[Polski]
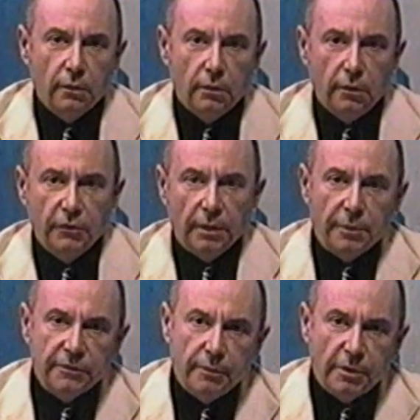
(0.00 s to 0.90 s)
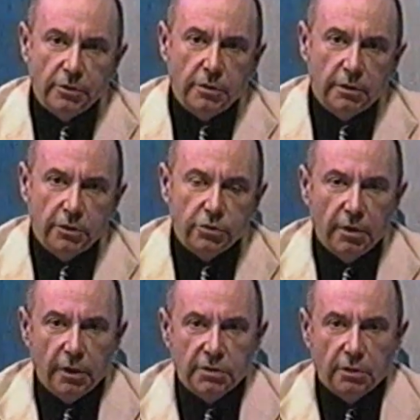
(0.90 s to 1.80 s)
E, witam Państwa bardzo
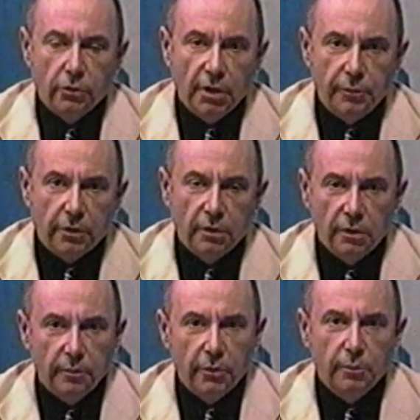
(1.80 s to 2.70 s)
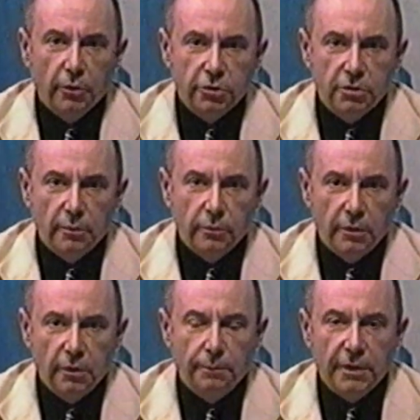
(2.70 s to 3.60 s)
serdecznie. Jacek Chorabik, moim gościem
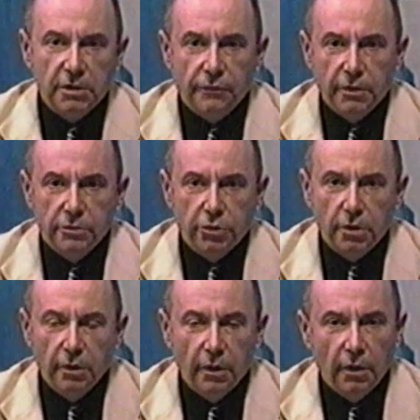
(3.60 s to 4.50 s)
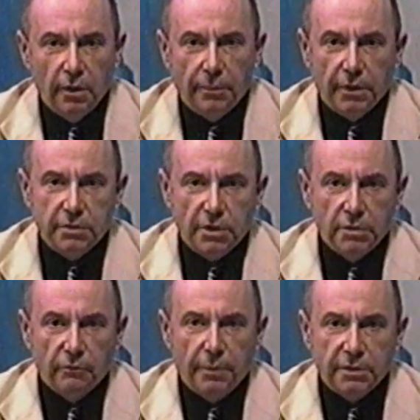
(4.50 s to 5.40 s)
i Państwa jest dzisiaj Pan
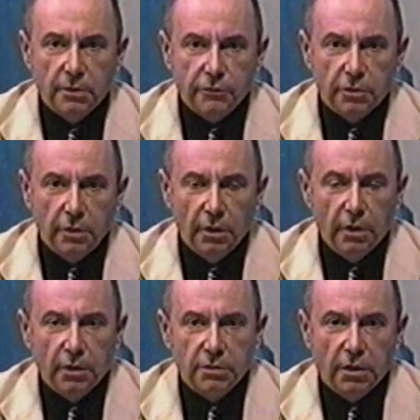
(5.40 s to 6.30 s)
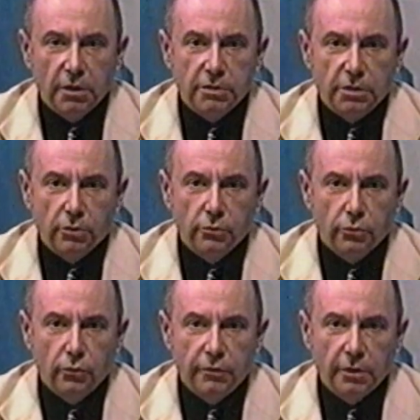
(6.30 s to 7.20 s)
Stanisław Bastowski, sekretarz Zarządu
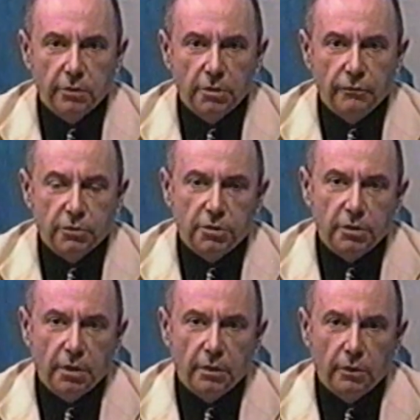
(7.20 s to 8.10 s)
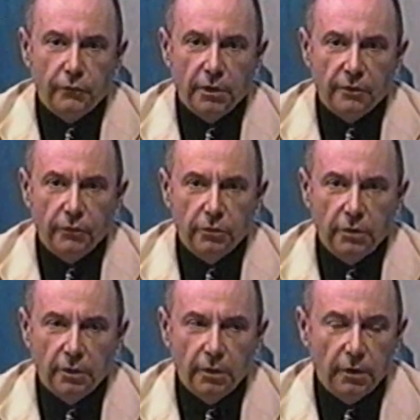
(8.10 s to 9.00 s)
Głównego Stowarzyszenia Ofiar
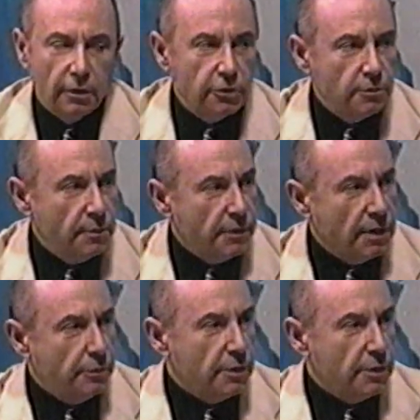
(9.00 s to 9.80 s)
Wojny. Gościmy Pana po